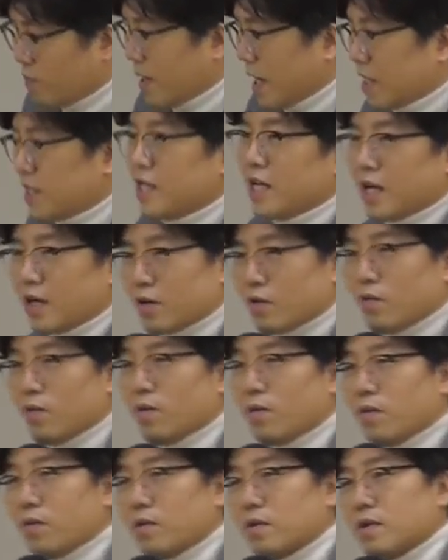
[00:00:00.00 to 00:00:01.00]
정보를 많이
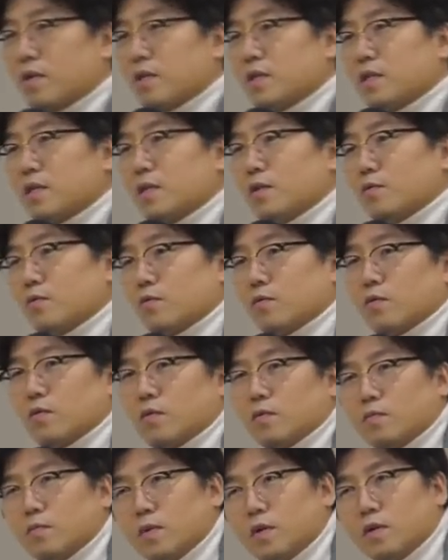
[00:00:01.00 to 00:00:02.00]
알고 그리고
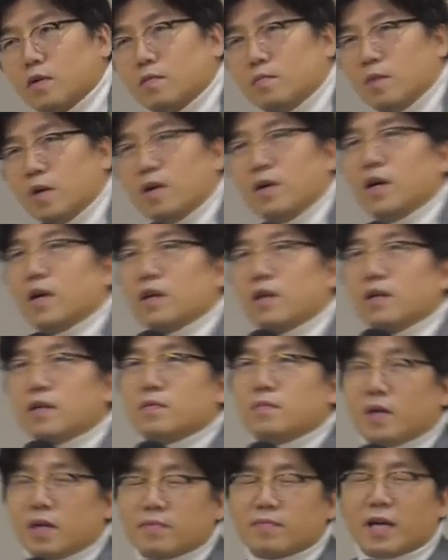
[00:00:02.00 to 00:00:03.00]
또 뭐
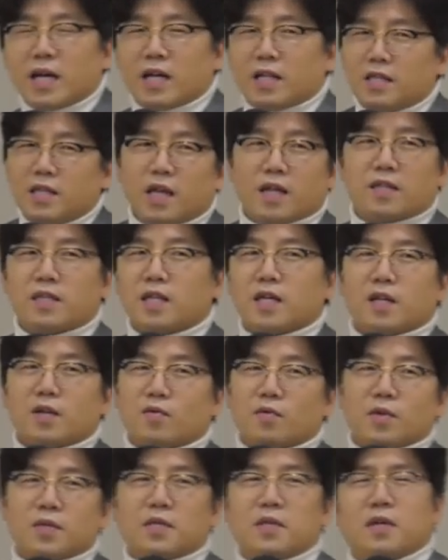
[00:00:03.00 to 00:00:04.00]
뭔가를 막 많이
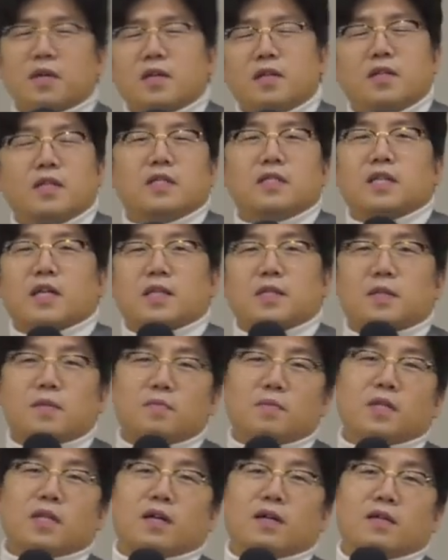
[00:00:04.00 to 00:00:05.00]
안다라고 해서 해결되지
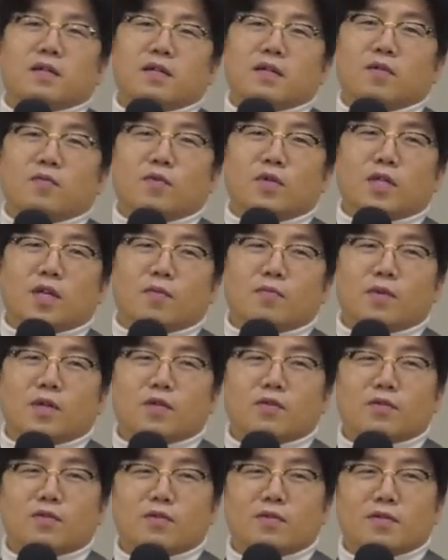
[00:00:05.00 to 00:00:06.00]
않습니다.
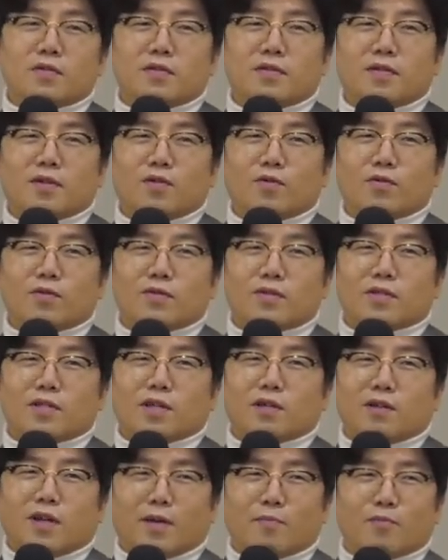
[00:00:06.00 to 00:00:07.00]
왜냐하면
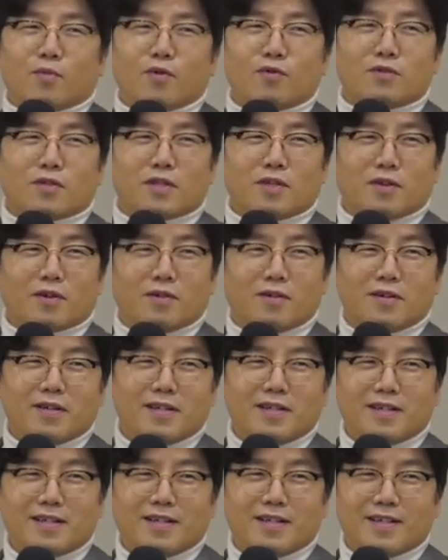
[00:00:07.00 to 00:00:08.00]
책을 안 보거든요.
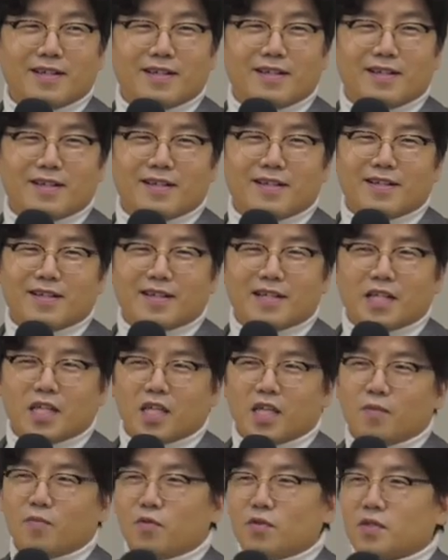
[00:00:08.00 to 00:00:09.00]

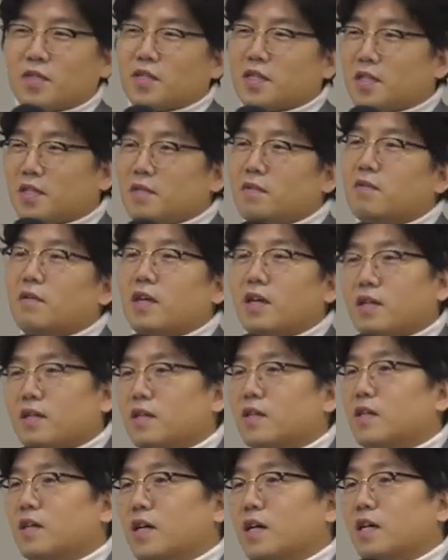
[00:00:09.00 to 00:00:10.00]
기본적인
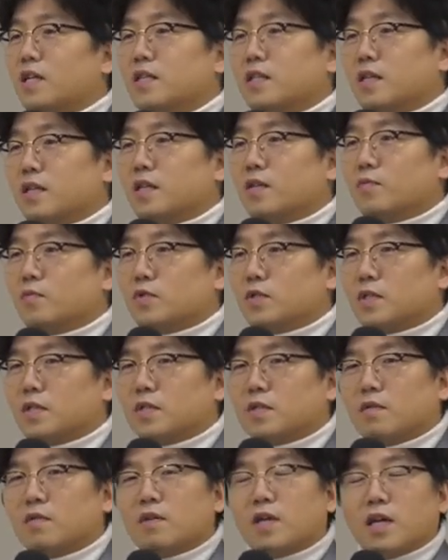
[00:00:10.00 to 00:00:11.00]
성향이 아이들의
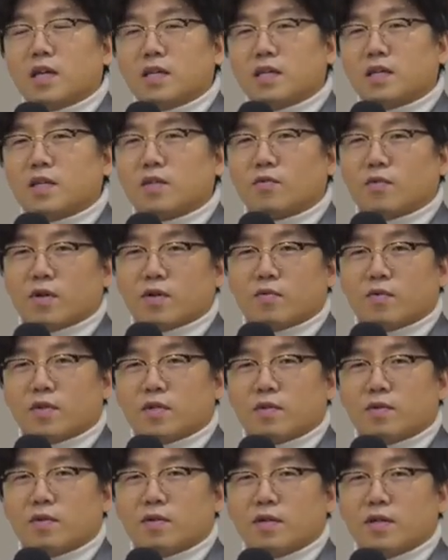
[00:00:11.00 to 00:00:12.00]
기본적인 성향이기도 하고
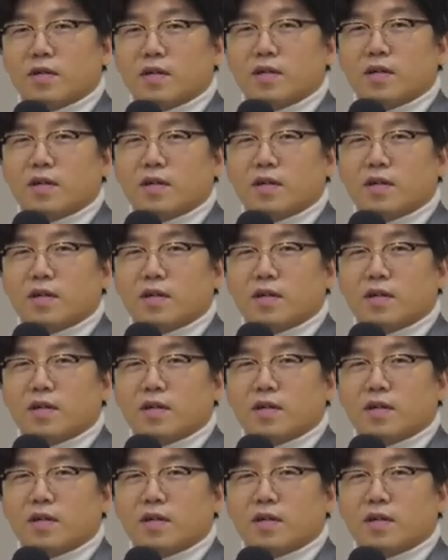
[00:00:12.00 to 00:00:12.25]
해서